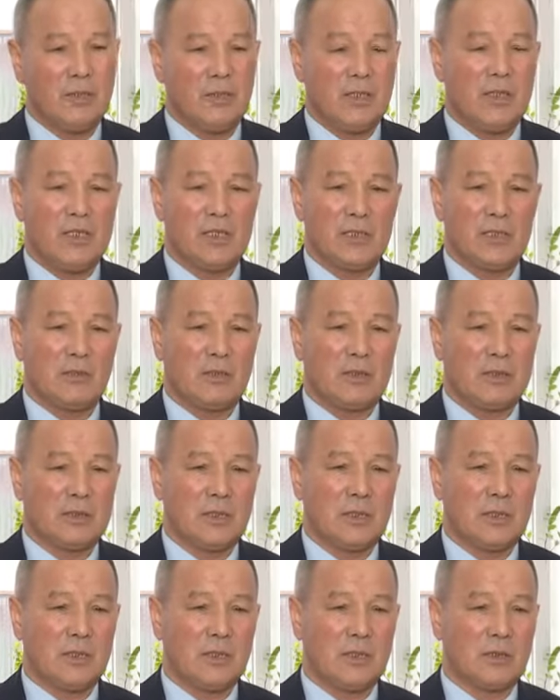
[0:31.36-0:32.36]

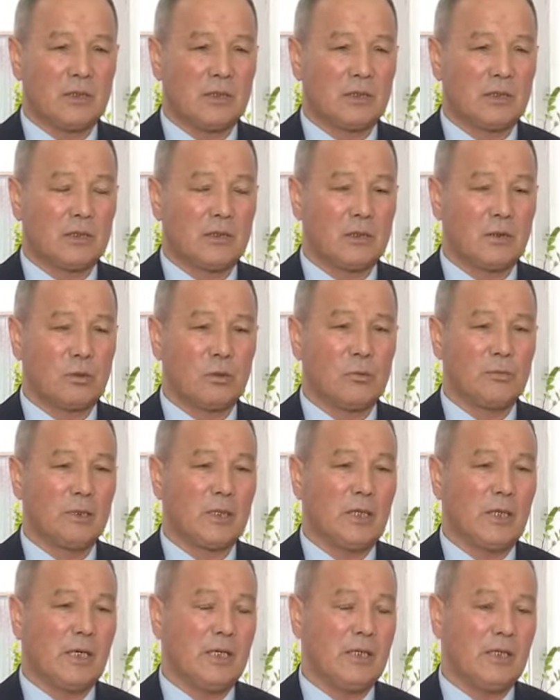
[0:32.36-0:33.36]
реставрациялық э, жолмен
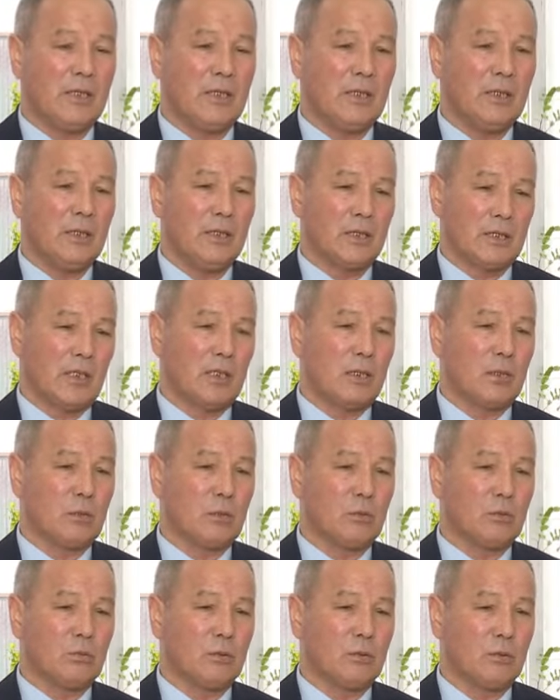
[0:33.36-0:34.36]
қайта
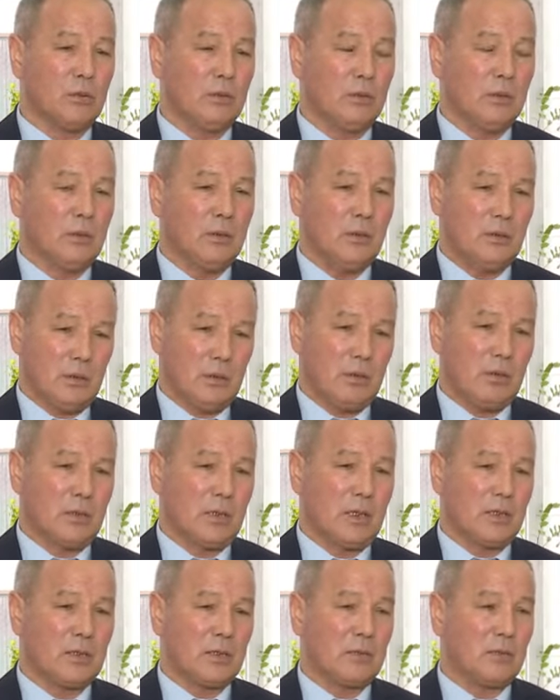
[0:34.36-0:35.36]
жаңғыртылуы э,
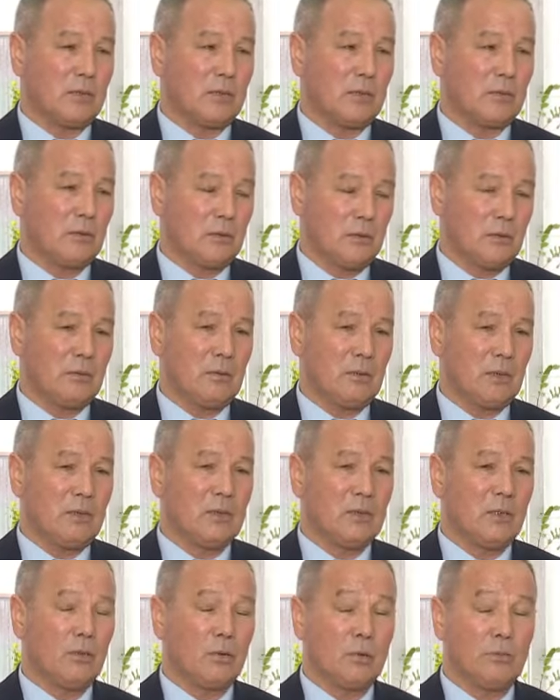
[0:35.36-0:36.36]
қазір
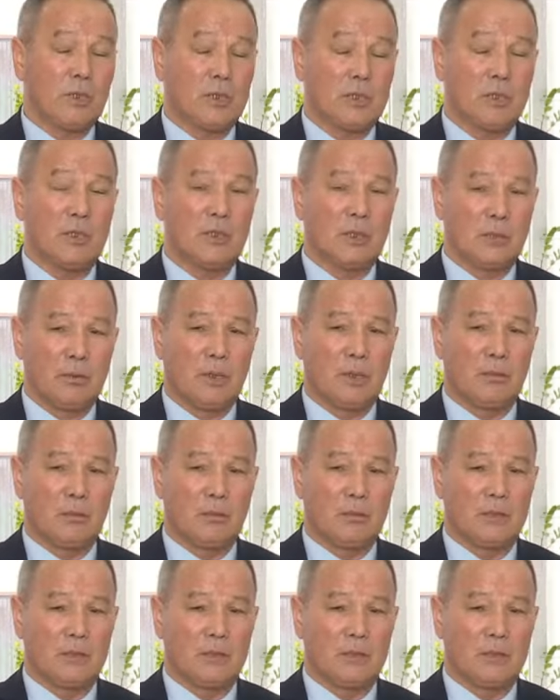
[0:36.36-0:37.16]
ездеуір мәселелер бар бұл